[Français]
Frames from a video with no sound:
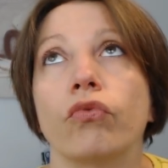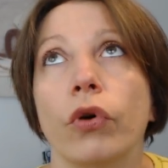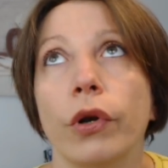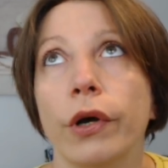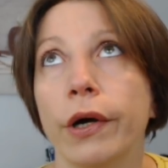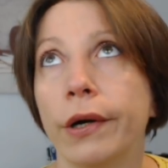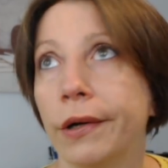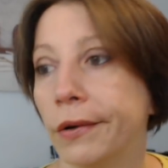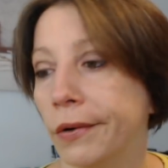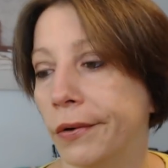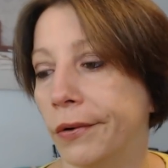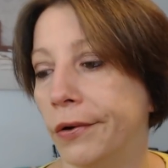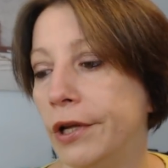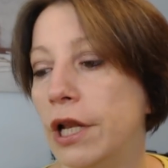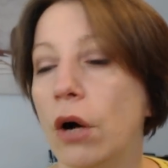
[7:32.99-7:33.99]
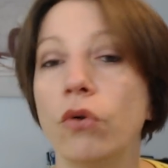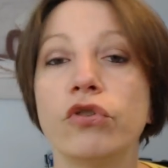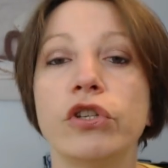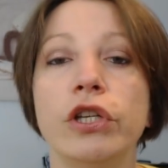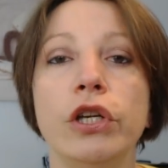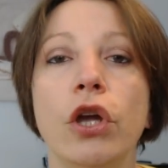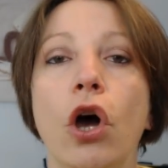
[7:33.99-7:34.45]
Voilà. il a
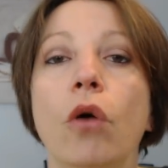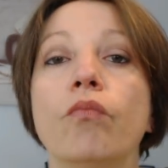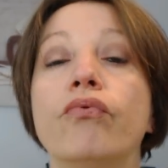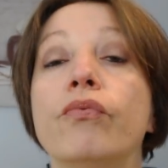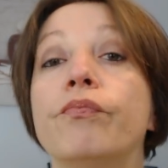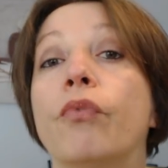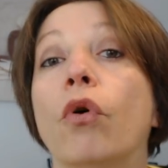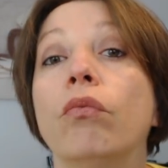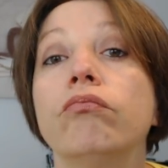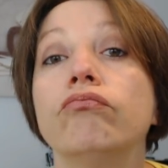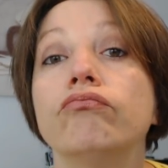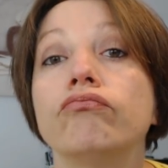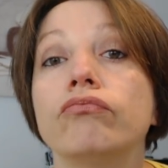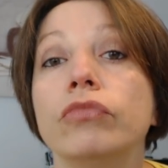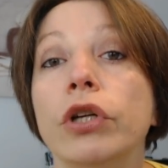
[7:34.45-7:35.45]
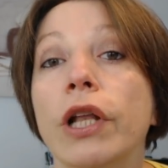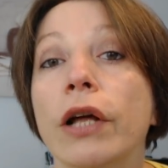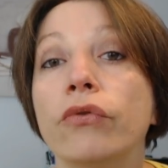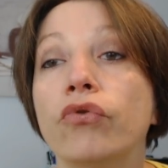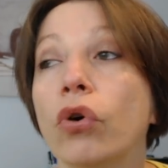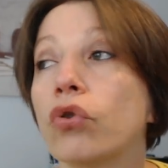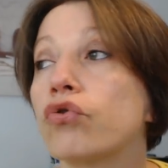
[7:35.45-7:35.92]
aussi un poupon il
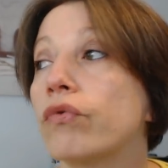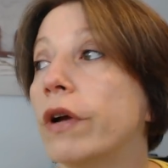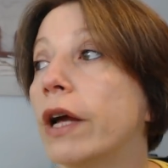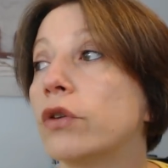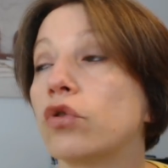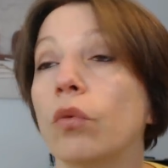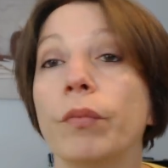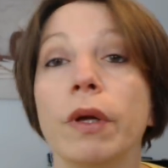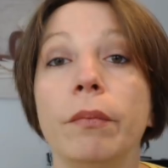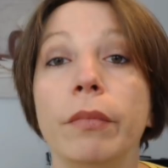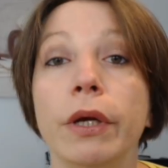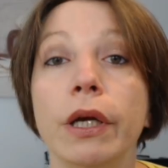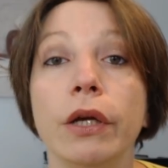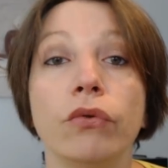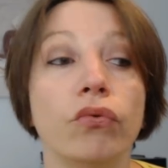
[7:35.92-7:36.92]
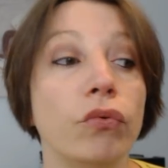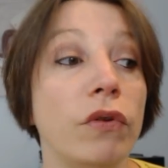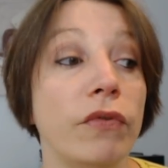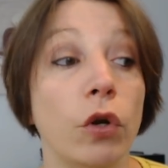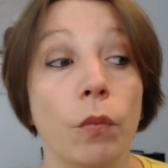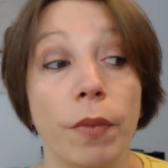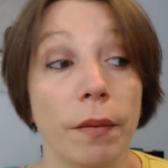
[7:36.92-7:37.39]
adore jouer avec son bébé et tout,
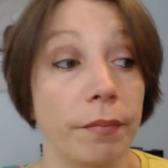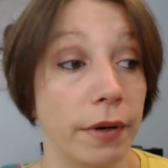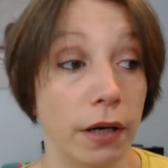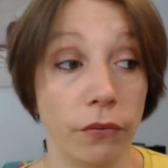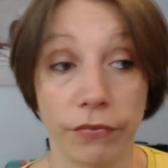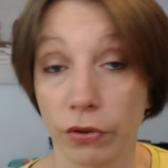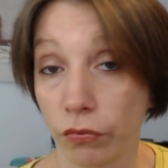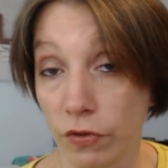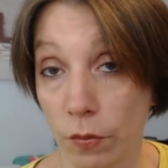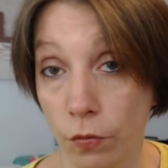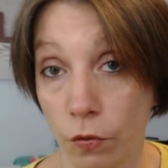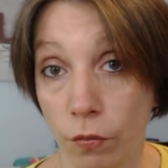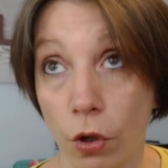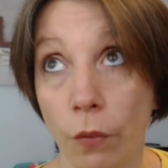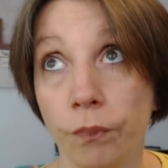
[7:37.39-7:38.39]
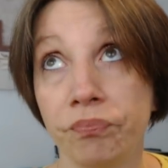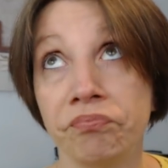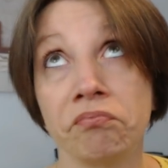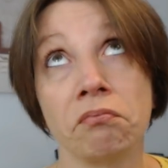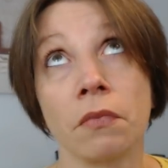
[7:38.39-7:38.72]
il fait le papa, en fait, tout simplement.